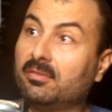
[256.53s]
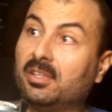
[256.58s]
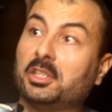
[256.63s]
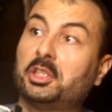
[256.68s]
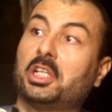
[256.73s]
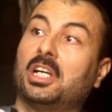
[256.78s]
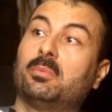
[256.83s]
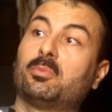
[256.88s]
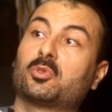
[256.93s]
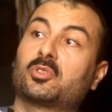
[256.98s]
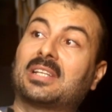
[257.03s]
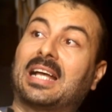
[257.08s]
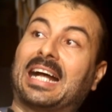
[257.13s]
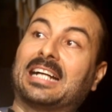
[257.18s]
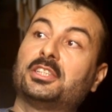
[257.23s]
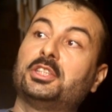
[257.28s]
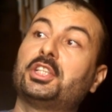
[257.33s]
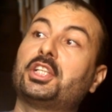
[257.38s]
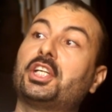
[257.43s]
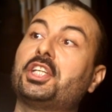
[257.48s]
Vejamos,
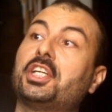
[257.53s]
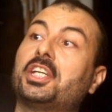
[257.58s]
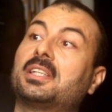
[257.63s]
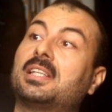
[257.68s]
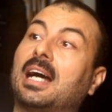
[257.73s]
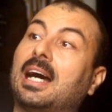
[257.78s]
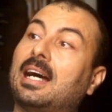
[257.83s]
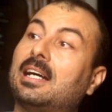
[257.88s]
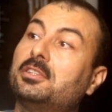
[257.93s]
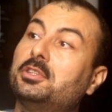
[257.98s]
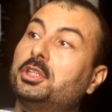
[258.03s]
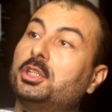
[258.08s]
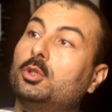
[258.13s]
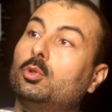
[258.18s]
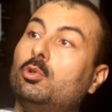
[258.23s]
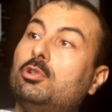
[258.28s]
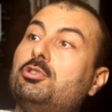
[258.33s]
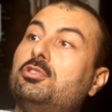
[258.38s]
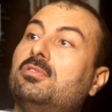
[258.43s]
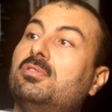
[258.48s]
a
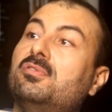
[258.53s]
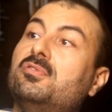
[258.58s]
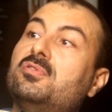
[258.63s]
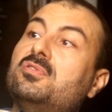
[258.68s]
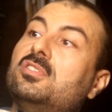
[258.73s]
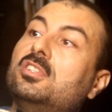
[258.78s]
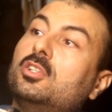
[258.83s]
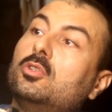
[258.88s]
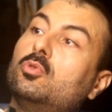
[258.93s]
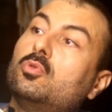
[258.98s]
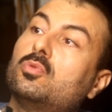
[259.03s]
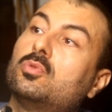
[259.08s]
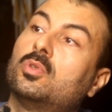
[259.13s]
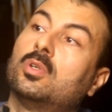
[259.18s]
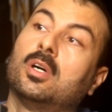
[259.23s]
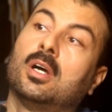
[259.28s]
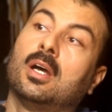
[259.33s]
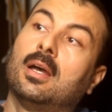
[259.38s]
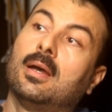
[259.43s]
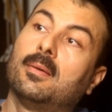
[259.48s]
dignidade do
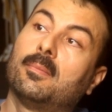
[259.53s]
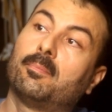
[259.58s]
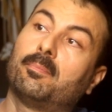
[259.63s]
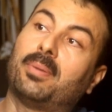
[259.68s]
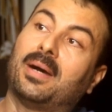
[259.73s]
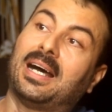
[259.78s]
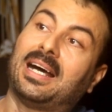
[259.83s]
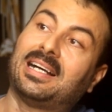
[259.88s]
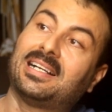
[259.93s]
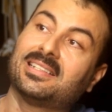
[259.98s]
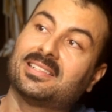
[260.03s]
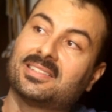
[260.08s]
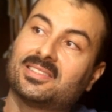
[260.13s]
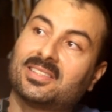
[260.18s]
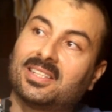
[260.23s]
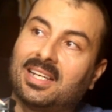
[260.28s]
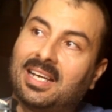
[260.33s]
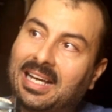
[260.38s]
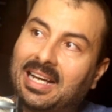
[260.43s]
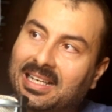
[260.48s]
indivíduo
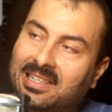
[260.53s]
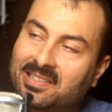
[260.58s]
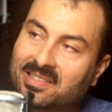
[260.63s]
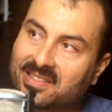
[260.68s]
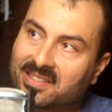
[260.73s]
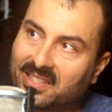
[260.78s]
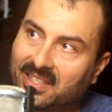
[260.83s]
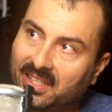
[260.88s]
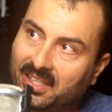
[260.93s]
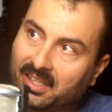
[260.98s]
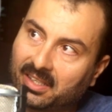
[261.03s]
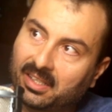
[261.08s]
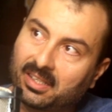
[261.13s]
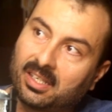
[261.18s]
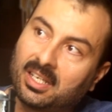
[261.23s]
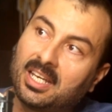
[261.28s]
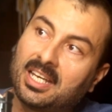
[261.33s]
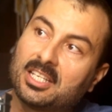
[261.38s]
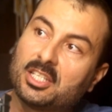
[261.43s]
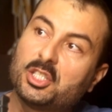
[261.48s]
passa a ser
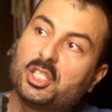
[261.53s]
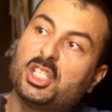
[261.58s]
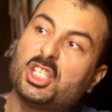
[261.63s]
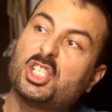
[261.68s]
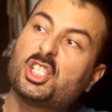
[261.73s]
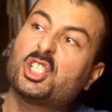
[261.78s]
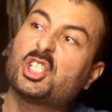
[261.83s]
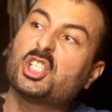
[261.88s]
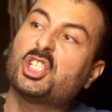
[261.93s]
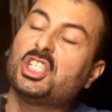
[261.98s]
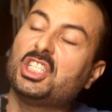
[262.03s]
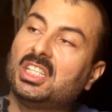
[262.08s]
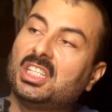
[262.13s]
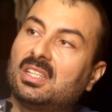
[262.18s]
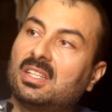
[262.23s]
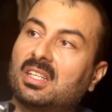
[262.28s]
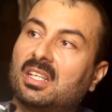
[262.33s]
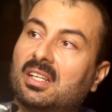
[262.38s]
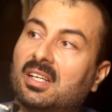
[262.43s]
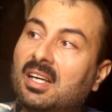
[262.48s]

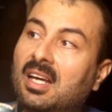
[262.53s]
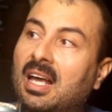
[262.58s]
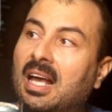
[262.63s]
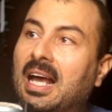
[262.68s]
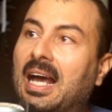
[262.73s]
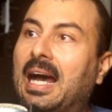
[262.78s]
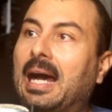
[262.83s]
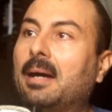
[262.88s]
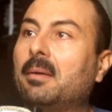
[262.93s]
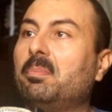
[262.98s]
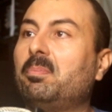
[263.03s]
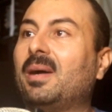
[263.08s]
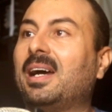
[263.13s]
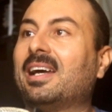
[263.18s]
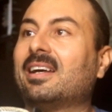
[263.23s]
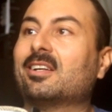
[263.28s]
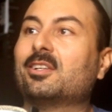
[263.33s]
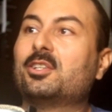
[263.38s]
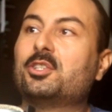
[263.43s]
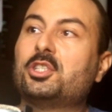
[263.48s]
distinta a
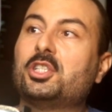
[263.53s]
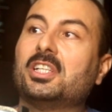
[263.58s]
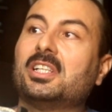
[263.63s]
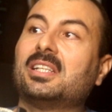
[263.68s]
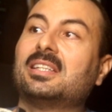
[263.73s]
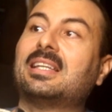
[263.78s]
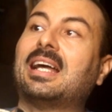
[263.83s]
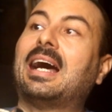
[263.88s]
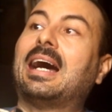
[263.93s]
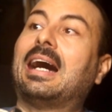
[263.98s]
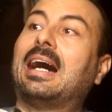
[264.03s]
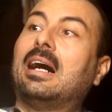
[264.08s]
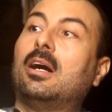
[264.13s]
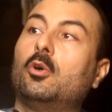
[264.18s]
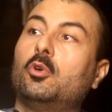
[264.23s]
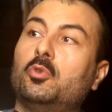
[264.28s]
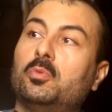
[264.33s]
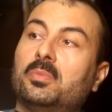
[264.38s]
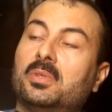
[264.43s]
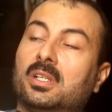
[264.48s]
partir da
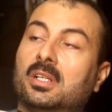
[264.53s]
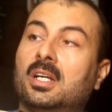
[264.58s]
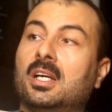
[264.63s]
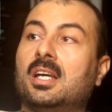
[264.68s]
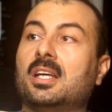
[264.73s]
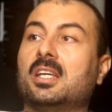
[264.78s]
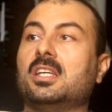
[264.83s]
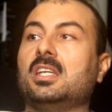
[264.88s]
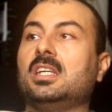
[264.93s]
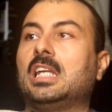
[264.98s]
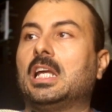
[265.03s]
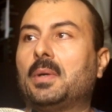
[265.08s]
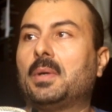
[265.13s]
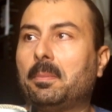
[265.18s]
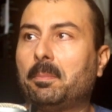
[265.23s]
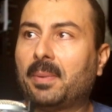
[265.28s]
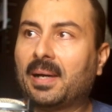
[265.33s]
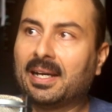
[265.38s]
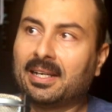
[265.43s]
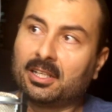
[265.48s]
alma e
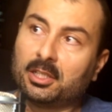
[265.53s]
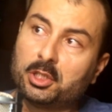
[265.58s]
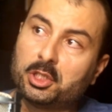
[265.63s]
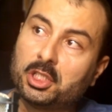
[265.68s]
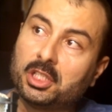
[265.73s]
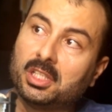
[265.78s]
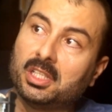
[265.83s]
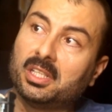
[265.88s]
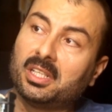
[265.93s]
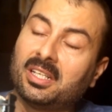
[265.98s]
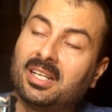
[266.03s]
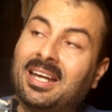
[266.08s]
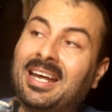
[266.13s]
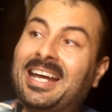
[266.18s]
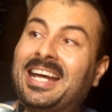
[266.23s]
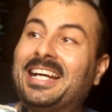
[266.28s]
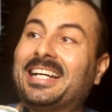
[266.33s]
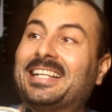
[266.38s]
não a partir